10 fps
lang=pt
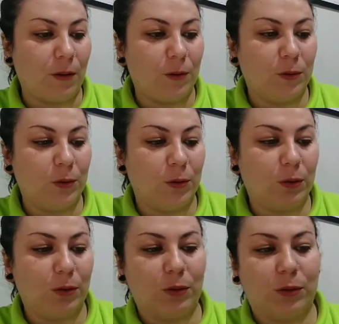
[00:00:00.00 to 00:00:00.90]

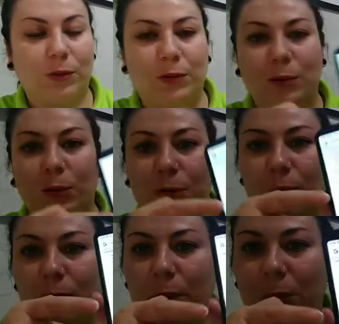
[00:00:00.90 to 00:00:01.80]
no, no
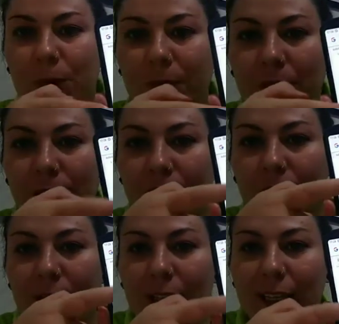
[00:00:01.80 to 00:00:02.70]
Google
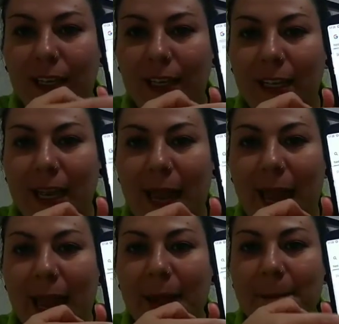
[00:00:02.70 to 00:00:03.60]
e
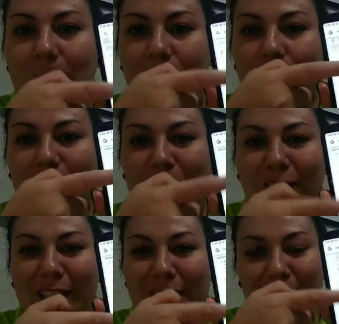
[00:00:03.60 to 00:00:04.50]
é muito
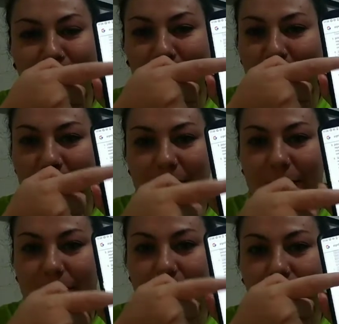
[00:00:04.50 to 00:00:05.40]
grande, olha.
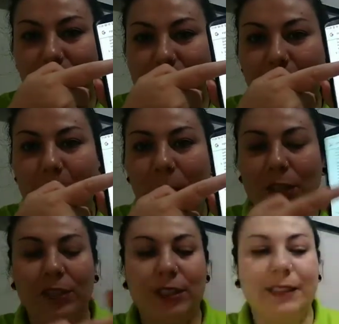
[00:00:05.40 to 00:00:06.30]
Você
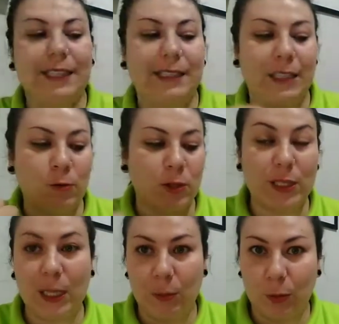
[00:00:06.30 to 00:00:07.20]
pode entender o
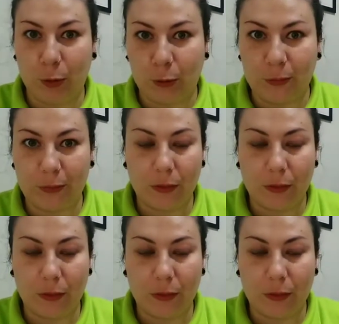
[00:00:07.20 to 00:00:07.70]
símbolo